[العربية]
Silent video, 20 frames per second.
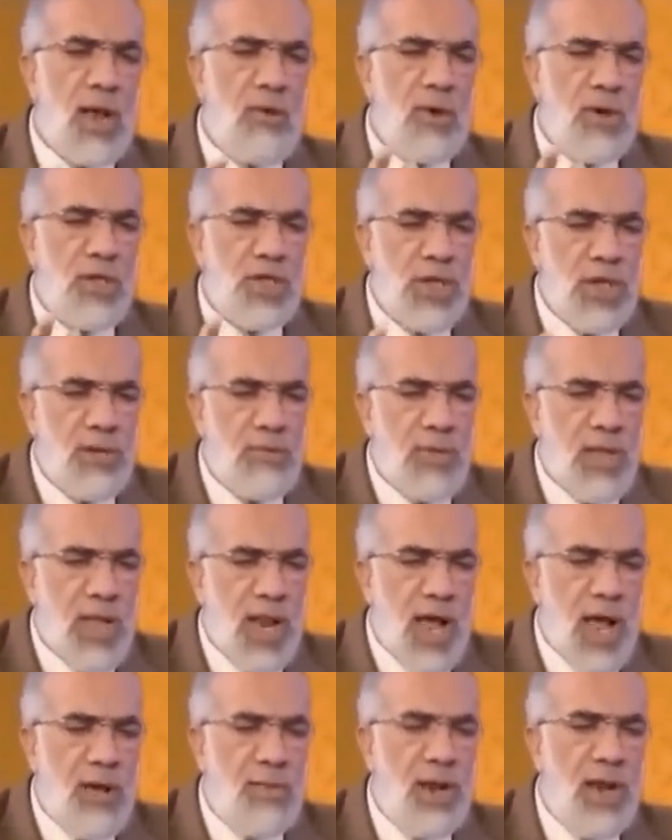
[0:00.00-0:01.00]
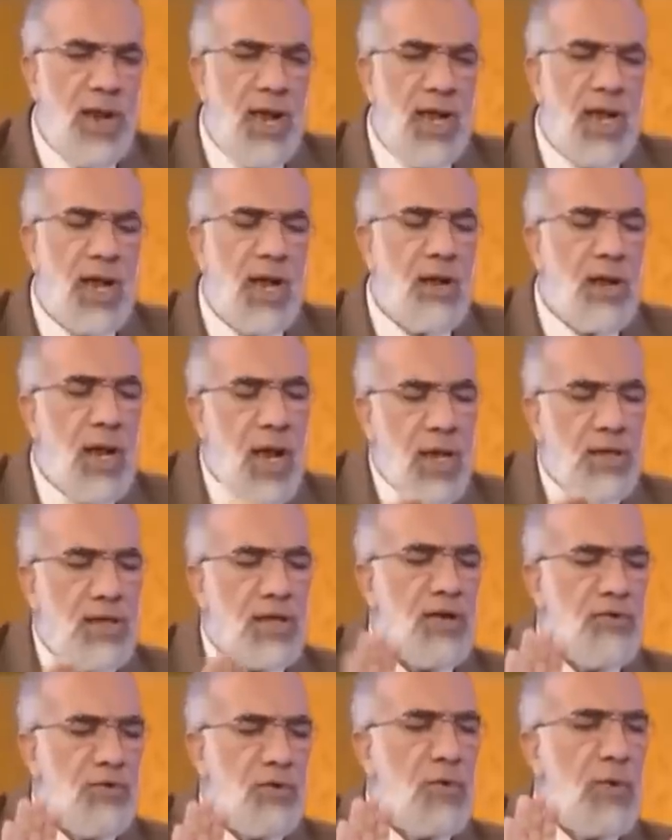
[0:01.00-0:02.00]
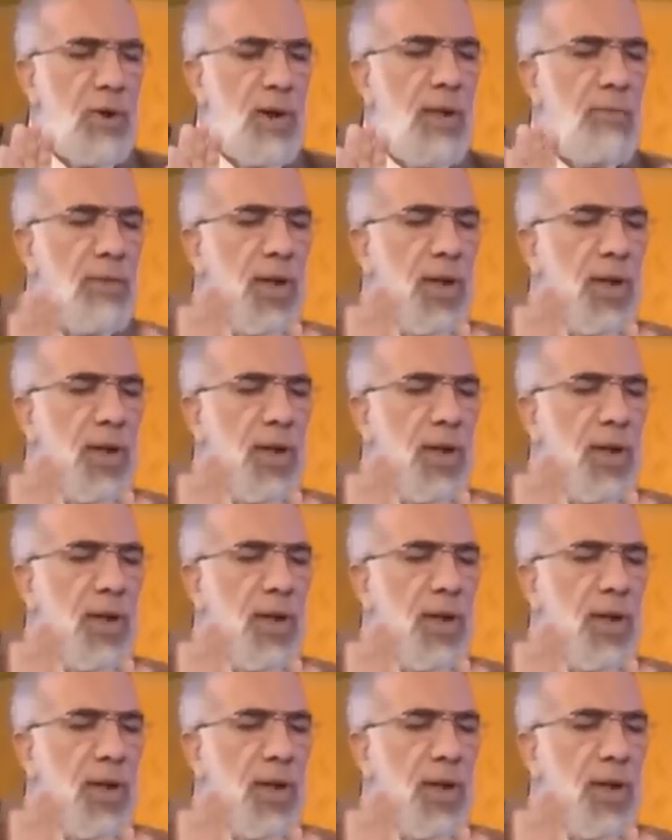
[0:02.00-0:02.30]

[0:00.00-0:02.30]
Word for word: او شيء من العمل لا يحق لا استغفر الله